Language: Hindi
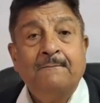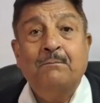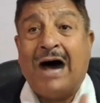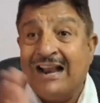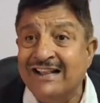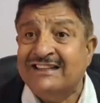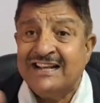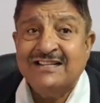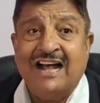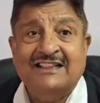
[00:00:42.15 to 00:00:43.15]
भारत
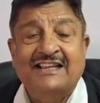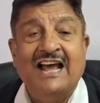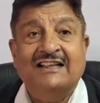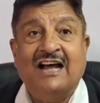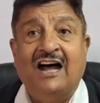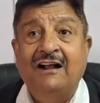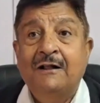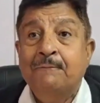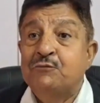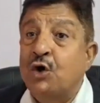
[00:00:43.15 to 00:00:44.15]
के साथ किया था
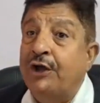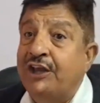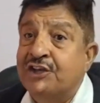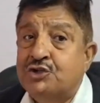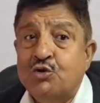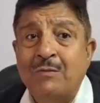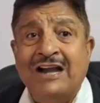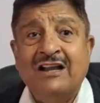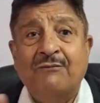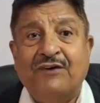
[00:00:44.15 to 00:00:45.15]
जो
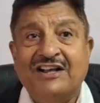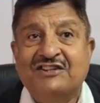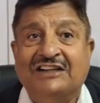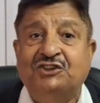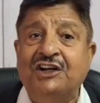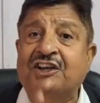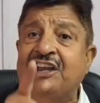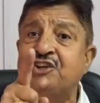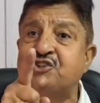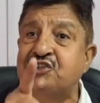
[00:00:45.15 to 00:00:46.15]
इंस्ट्रूमेंट ऑफ असेशन
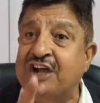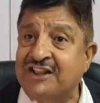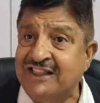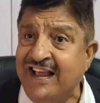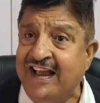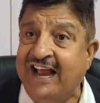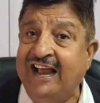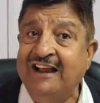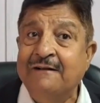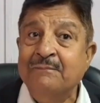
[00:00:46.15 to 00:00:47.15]
की शर्तें
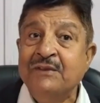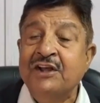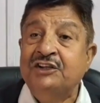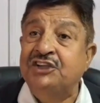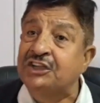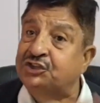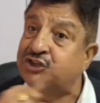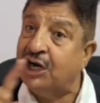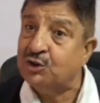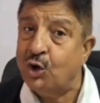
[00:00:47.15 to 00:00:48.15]
हैं जिन
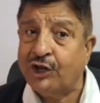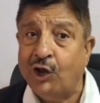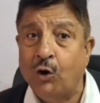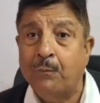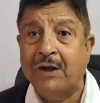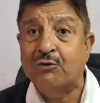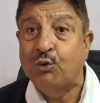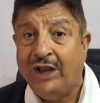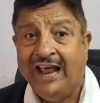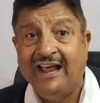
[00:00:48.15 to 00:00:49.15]
शर्तों के ऊपर
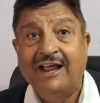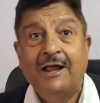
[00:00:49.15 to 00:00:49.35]
विले